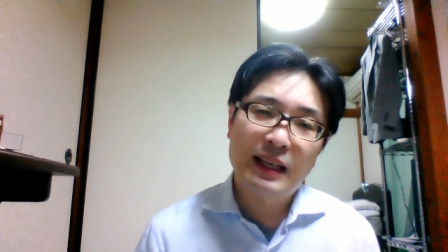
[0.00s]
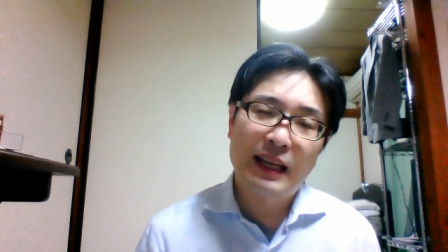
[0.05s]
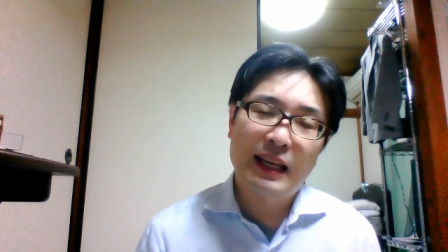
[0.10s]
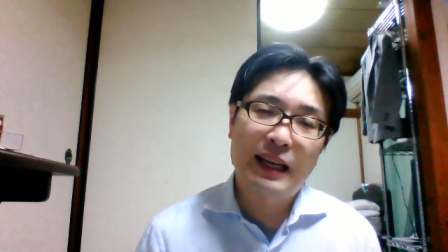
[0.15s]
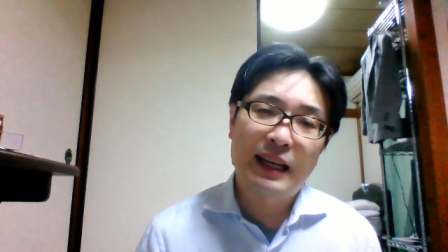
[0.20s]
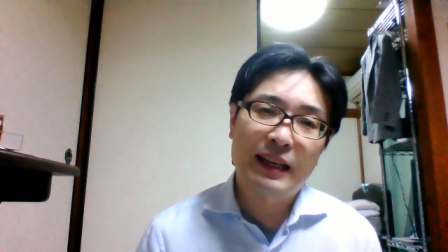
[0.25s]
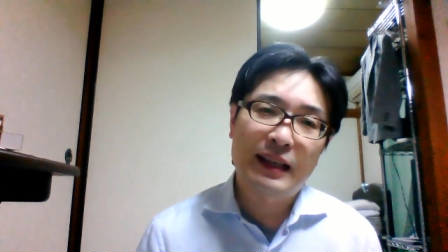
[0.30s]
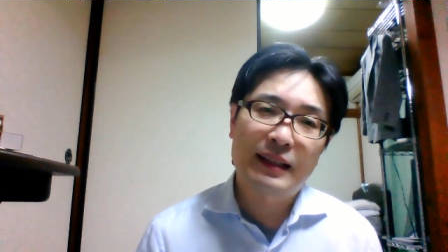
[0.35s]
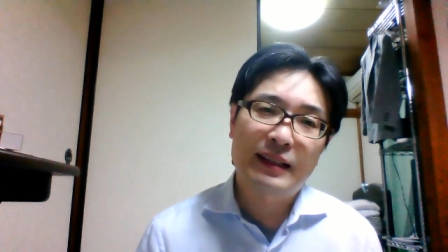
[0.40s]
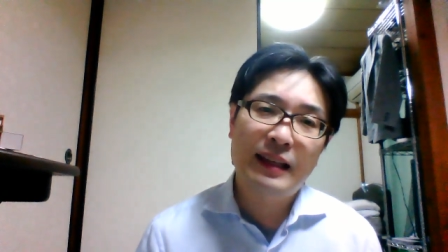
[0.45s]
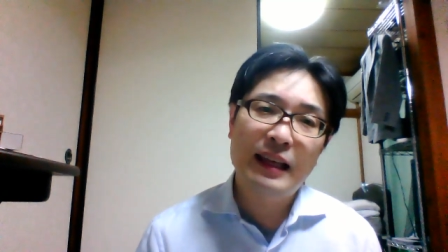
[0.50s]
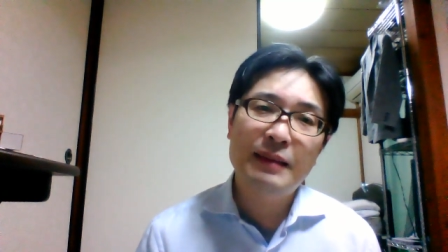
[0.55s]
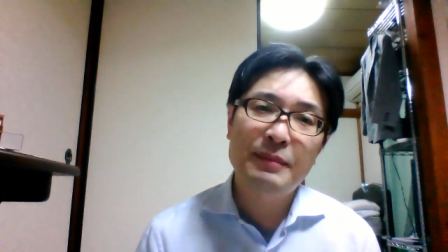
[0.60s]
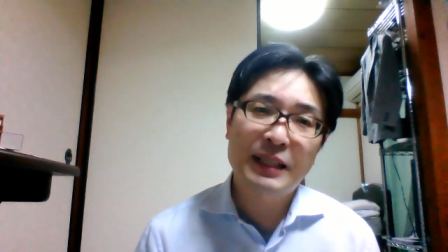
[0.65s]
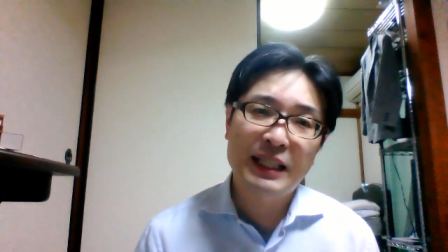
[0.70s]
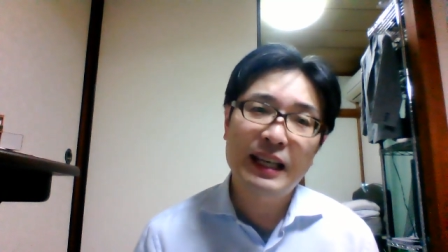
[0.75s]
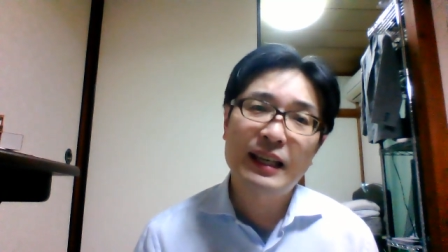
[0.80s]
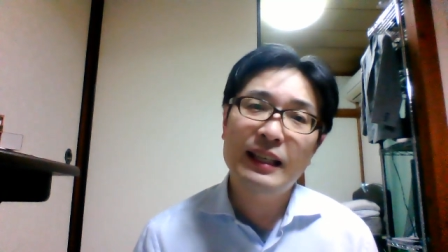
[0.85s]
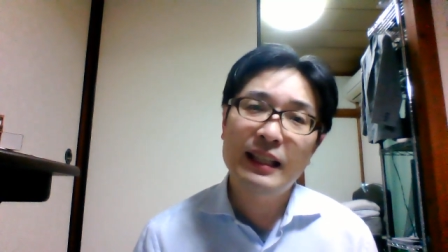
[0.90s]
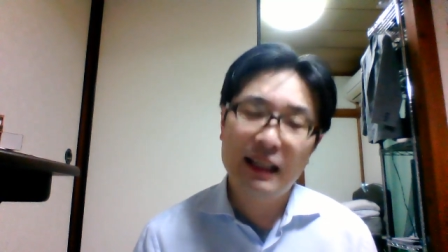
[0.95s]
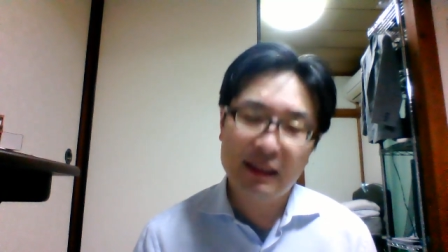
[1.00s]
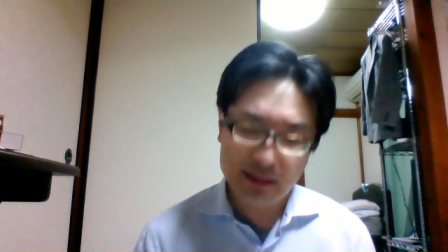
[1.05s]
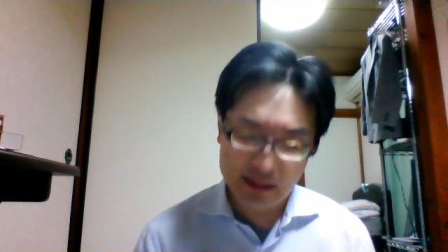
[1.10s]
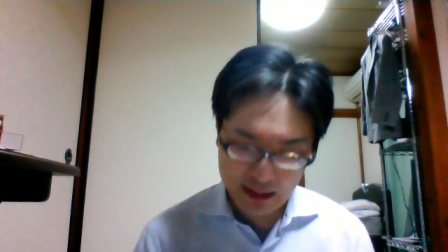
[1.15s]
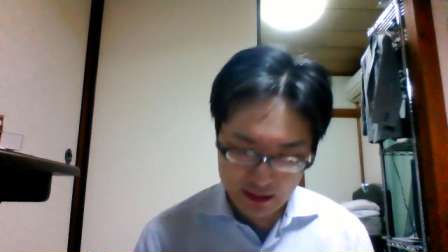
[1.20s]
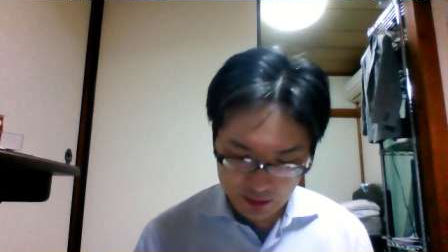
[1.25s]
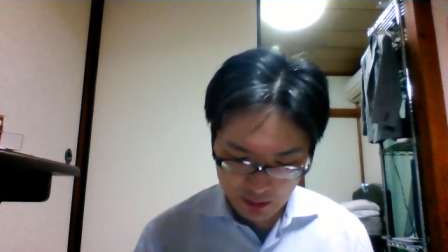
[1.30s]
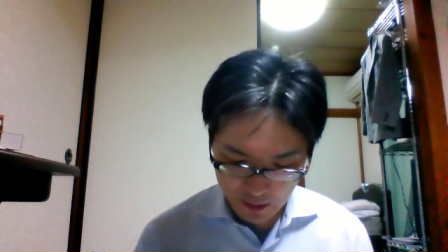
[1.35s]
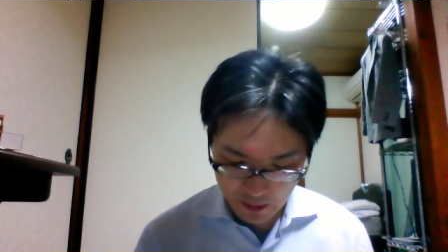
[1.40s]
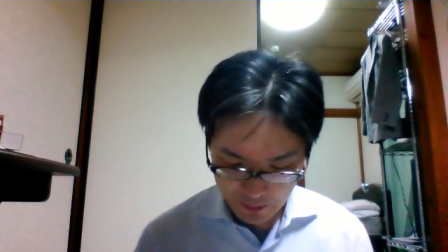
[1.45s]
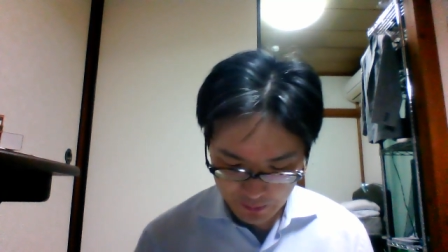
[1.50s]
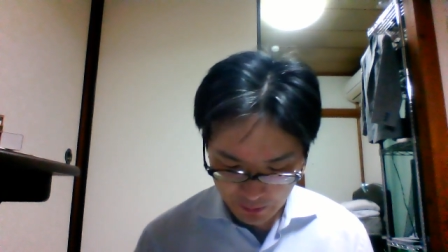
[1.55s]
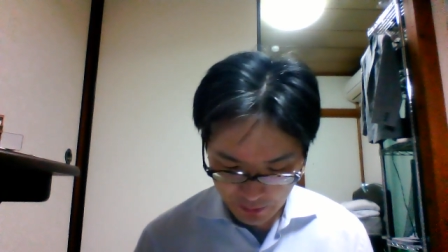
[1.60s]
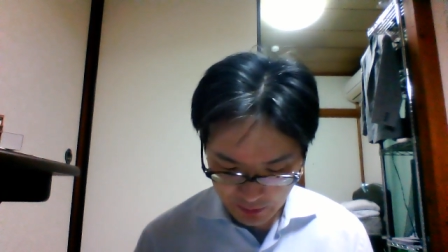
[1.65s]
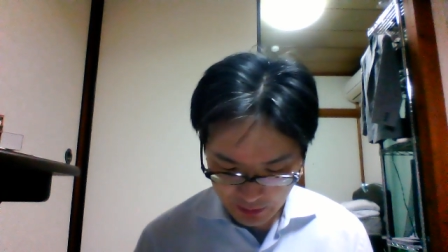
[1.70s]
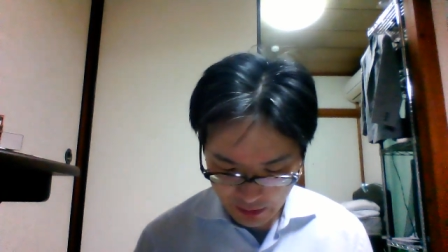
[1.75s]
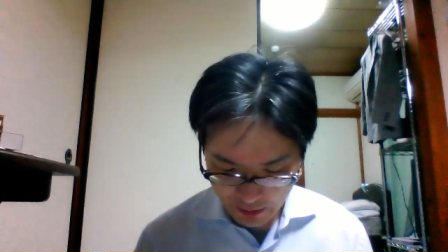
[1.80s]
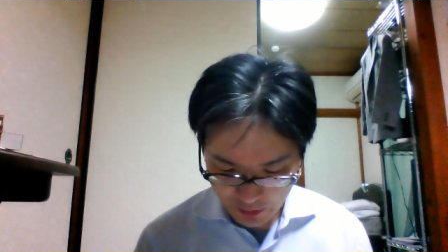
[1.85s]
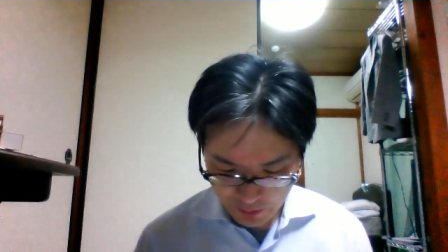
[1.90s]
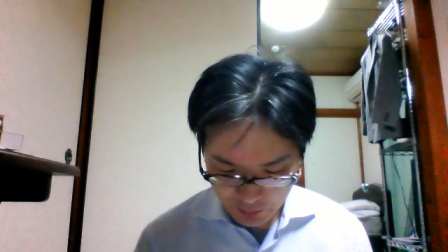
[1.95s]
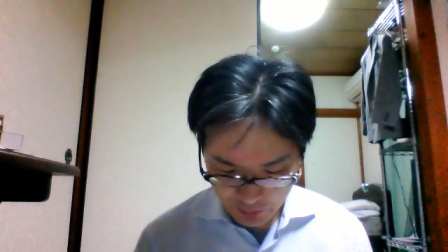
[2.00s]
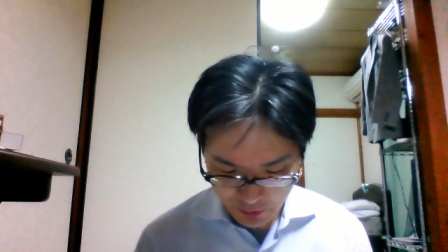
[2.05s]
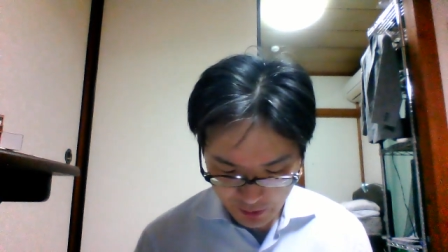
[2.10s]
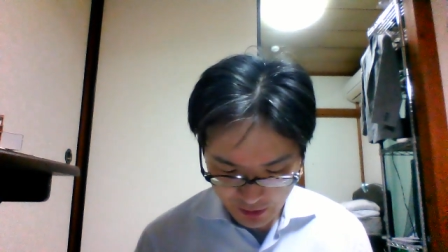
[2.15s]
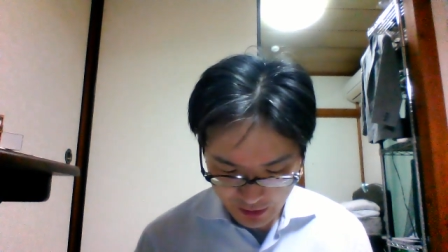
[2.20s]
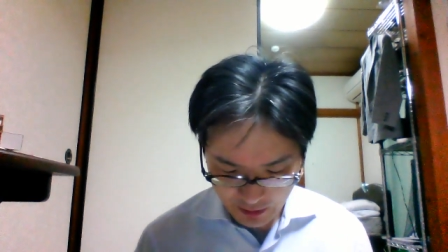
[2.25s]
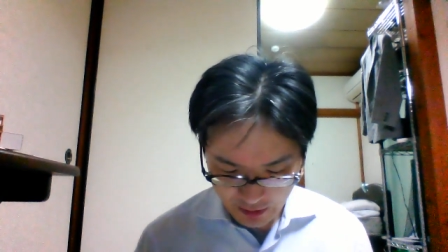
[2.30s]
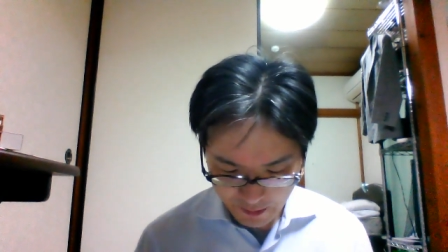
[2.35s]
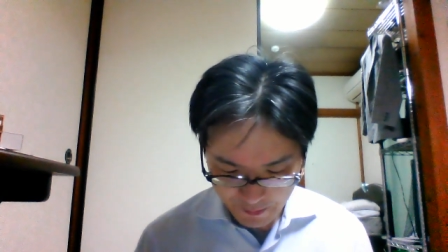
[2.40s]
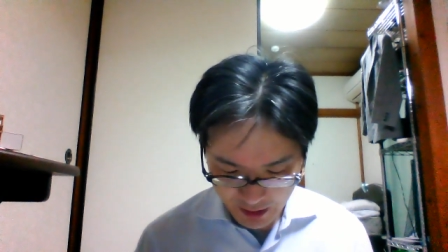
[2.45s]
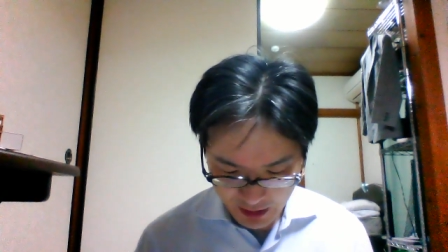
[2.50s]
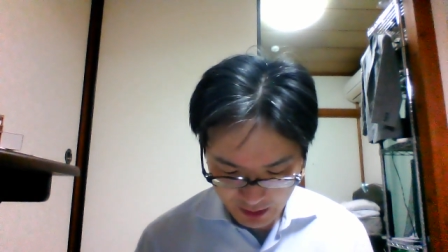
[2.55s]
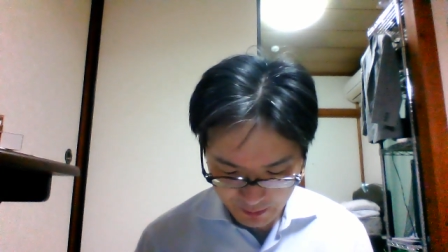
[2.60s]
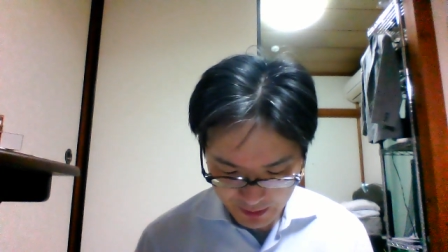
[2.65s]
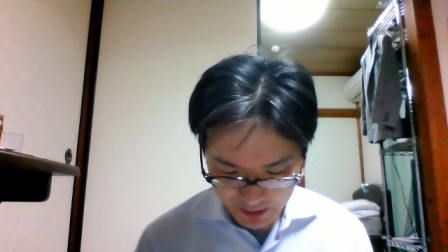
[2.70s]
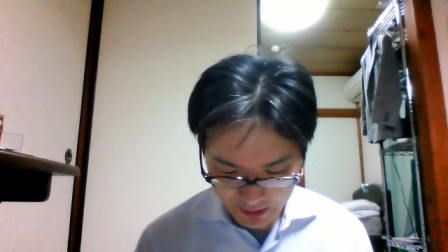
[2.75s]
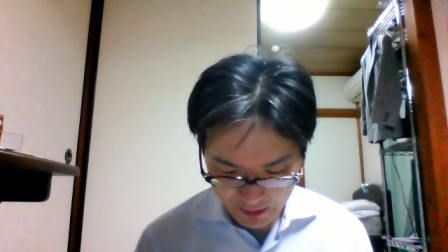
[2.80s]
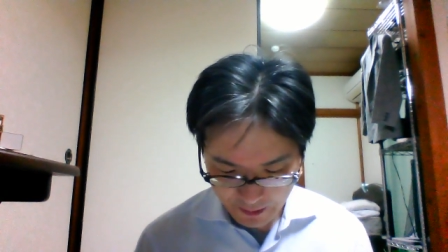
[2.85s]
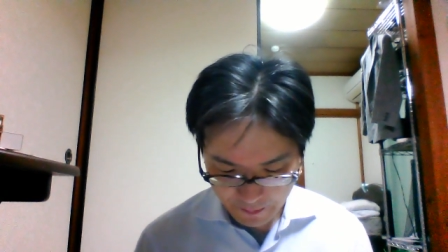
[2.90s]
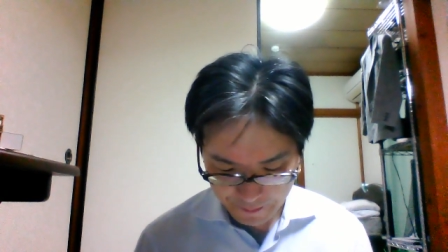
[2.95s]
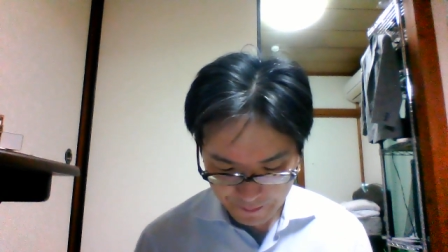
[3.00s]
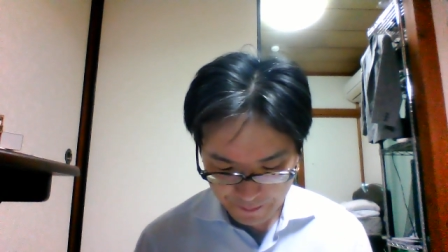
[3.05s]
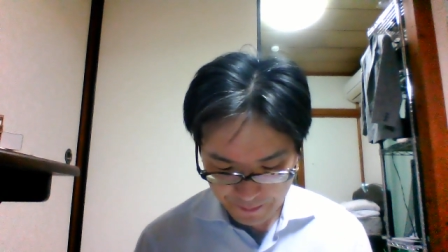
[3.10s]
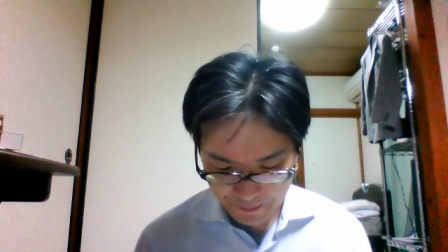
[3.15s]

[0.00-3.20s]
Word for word: えー、整備できなくなると、そういったようなことになってまいります。